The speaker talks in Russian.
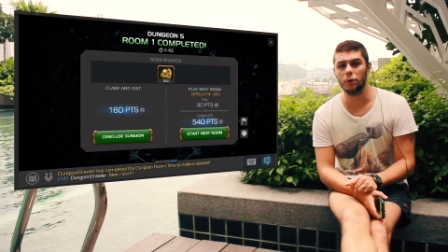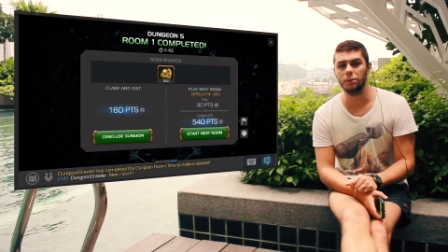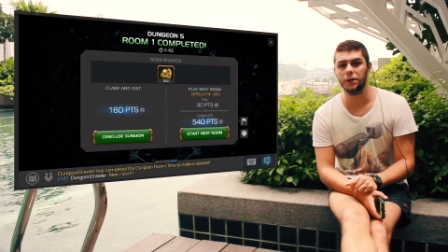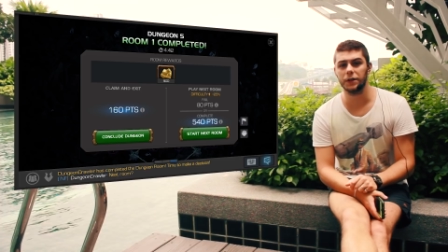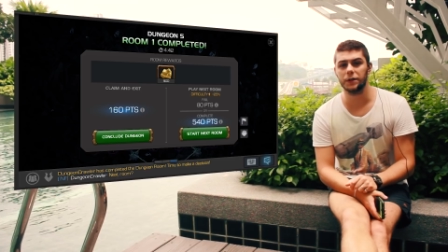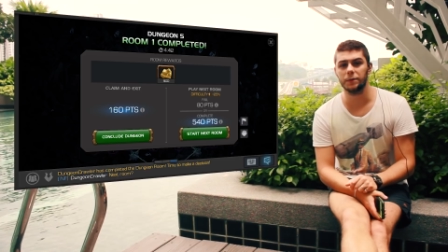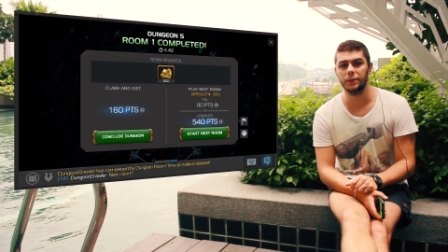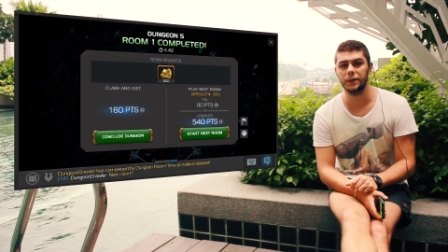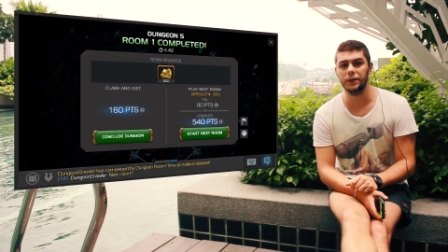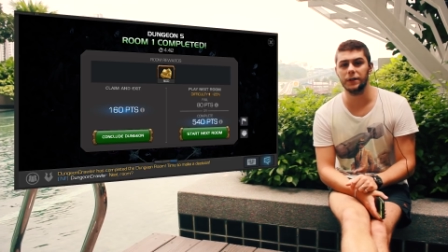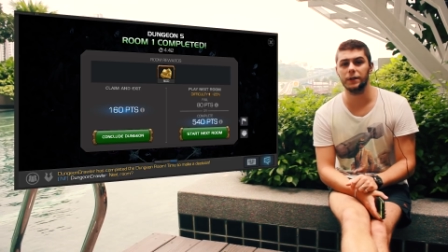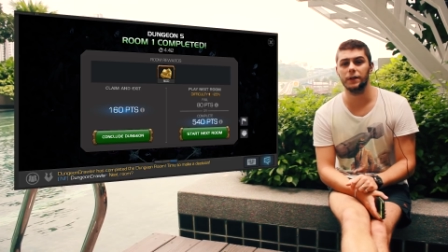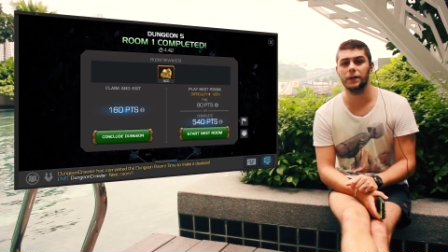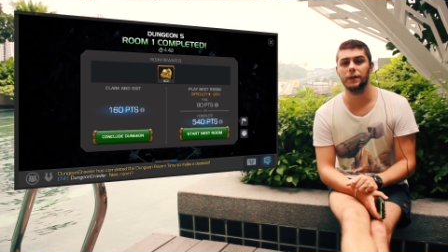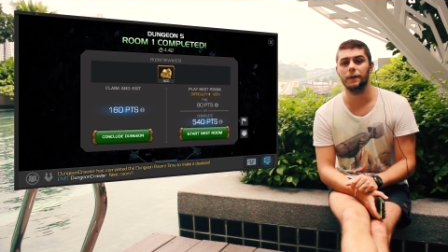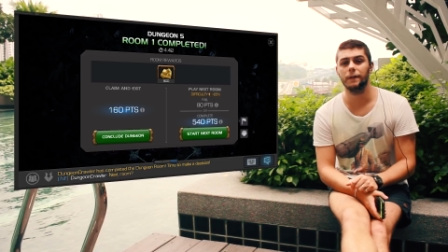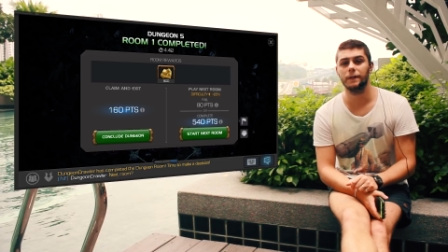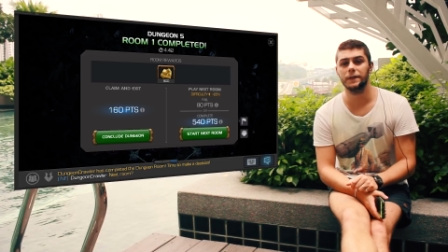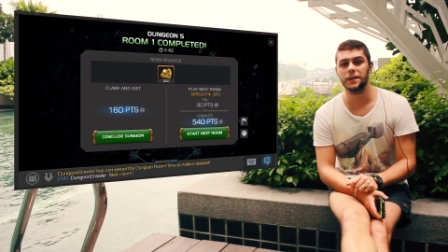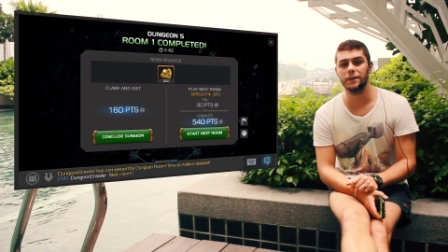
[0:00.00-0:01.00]
комнат, мы
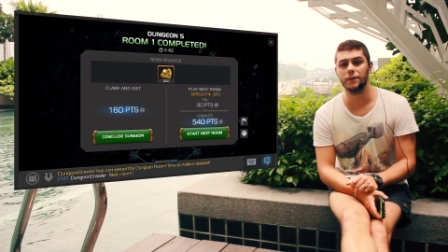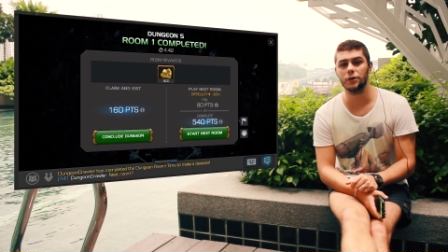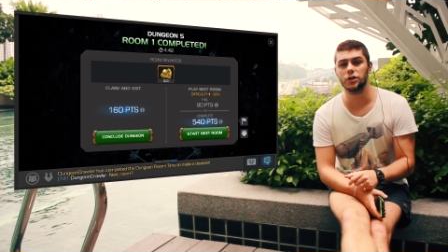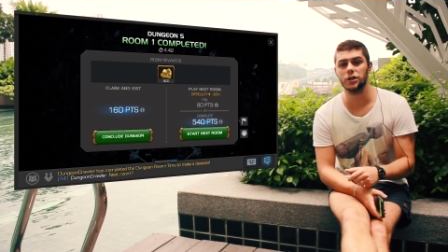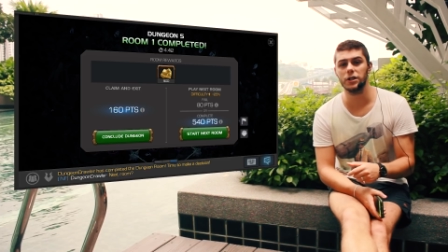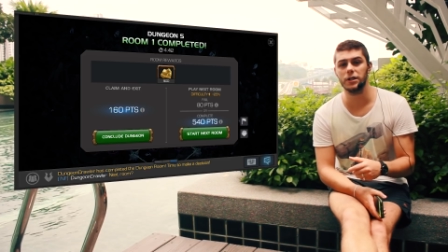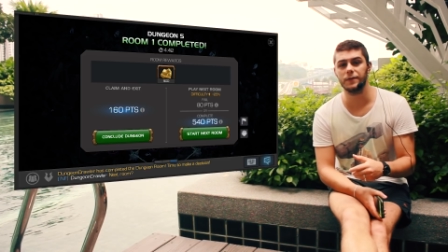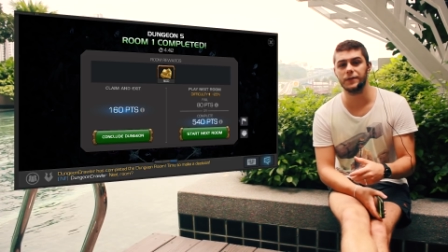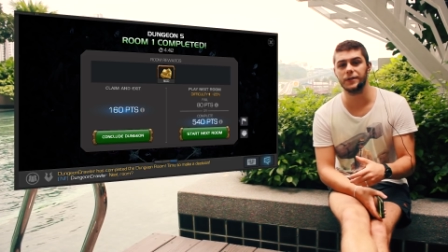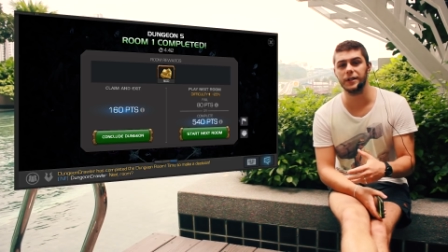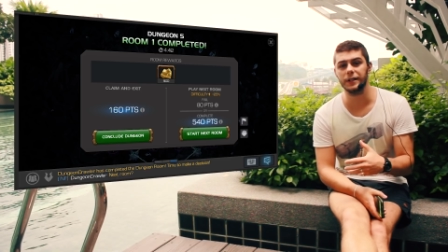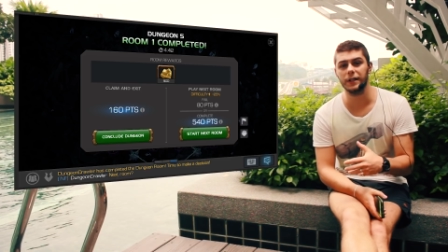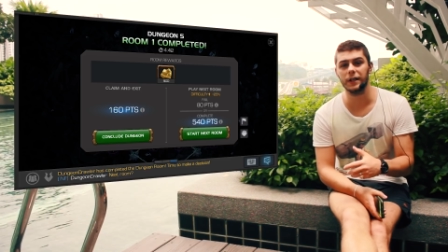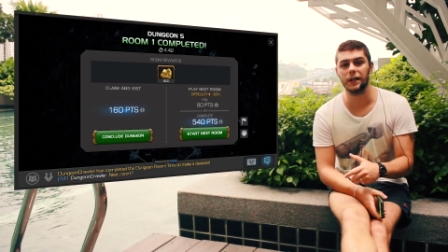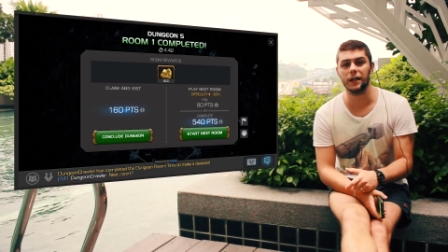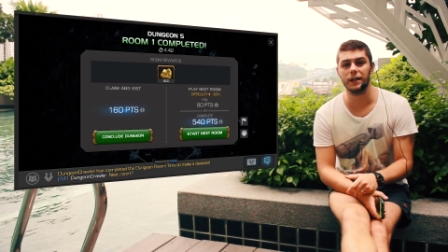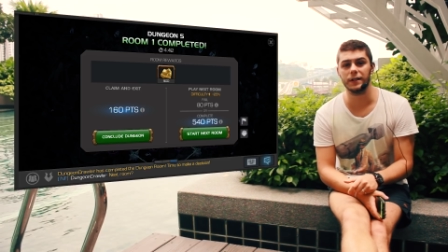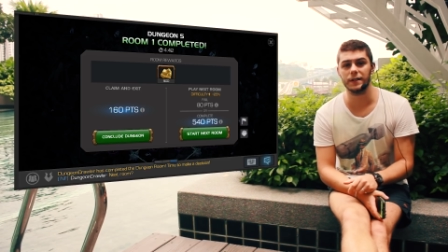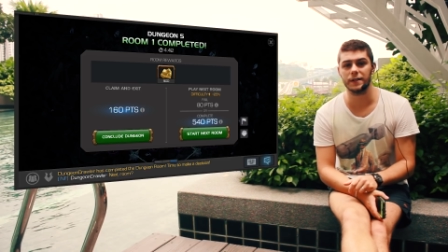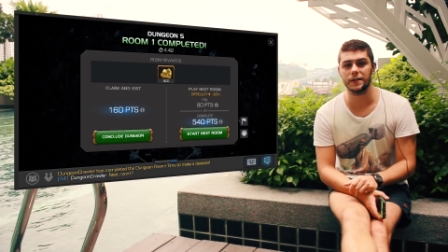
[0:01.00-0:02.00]
завершили все
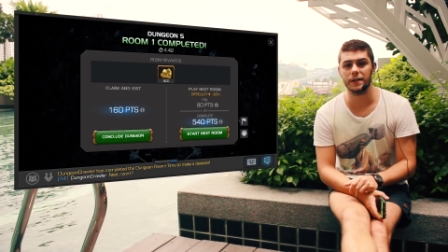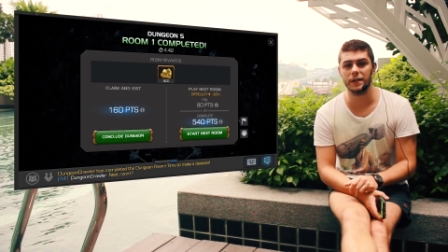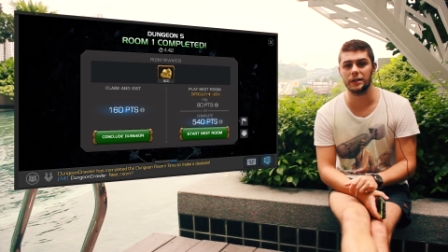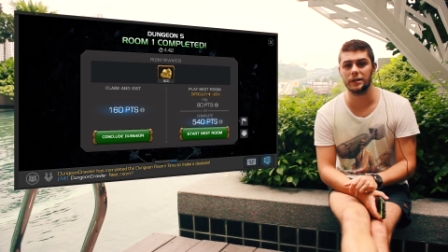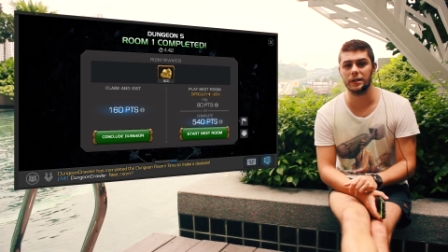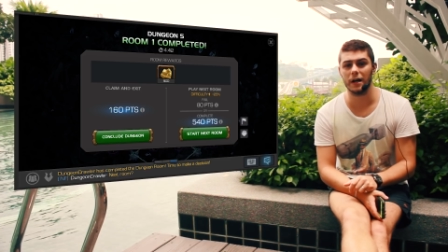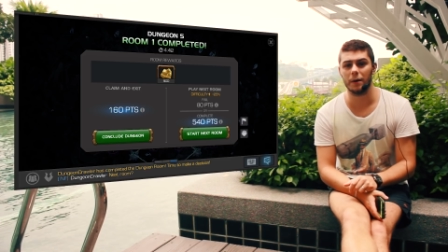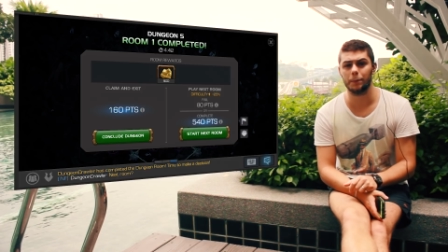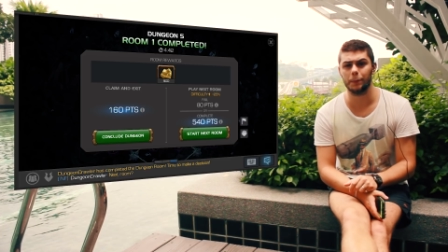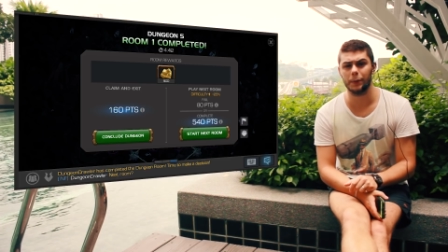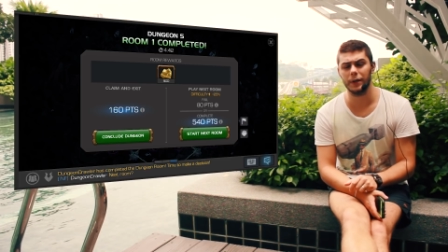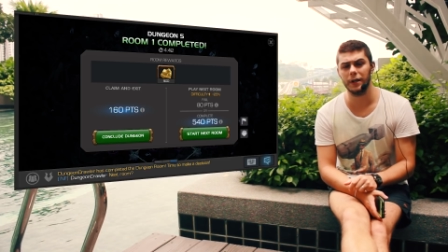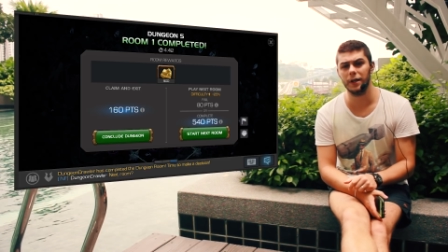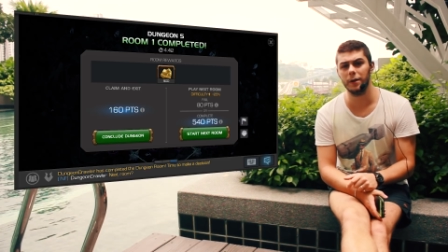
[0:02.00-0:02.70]
награды за этапы.